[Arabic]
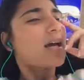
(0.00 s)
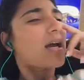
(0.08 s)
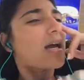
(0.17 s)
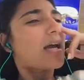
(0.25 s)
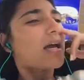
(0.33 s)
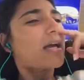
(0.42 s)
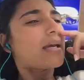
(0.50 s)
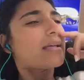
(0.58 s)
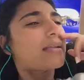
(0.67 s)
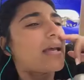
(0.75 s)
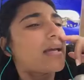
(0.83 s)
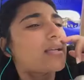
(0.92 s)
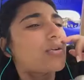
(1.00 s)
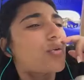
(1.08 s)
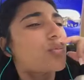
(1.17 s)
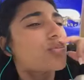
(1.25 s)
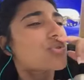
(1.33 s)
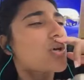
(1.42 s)
آه ايه تاني
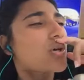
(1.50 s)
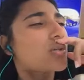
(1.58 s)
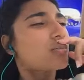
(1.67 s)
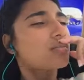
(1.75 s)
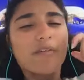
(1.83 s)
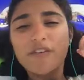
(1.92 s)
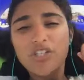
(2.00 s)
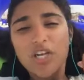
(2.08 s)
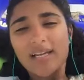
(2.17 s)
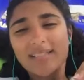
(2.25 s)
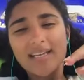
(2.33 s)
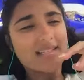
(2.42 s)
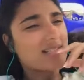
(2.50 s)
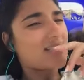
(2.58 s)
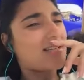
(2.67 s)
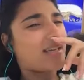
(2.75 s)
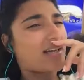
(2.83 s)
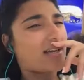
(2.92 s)
قمصان مفيش حاجه
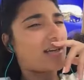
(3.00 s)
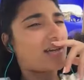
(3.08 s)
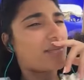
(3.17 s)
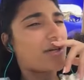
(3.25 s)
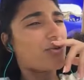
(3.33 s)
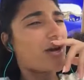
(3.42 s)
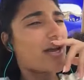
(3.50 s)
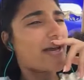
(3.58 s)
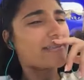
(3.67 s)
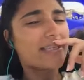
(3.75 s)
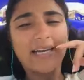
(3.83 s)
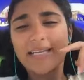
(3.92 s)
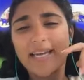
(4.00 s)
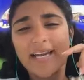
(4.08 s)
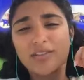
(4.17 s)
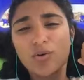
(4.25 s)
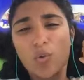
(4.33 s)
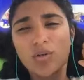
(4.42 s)
تحتيها مايوهات
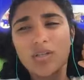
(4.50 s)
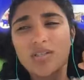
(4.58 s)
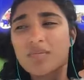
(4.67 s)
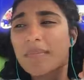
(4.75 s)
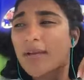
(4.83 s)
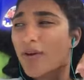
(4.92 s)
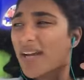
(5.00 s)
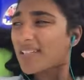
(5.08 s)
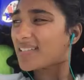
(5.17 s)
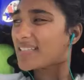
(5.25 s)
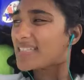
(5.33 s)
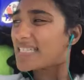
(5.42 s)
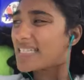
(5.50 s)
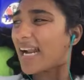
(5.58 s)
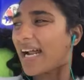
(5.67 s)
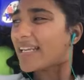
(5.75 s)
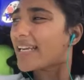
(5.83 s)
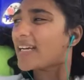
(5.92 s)
عليها دونتس مايوهات
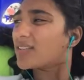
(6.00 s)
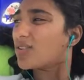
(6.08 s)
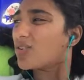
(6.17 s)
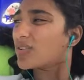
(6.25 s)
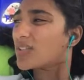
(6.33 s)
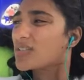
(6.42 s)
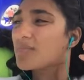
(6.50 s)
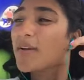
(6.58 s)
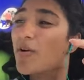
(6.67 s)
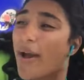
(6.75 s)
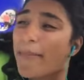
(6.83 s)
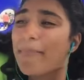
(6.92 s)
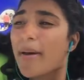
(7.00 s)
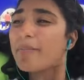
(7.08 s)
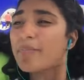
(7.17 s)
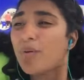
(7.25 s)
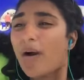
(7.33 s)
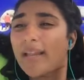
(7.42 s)
كتير عليها دونتس مايوهات
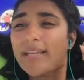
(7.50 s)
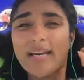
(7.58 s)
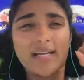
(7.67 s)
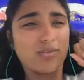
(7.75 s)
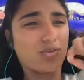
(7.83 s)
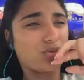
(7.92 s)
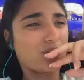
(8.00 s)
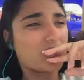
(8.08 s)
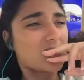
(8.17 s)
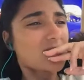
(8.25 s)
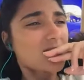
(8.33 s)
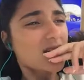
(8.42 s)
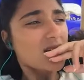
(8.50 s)
بامبي وعليها دونتس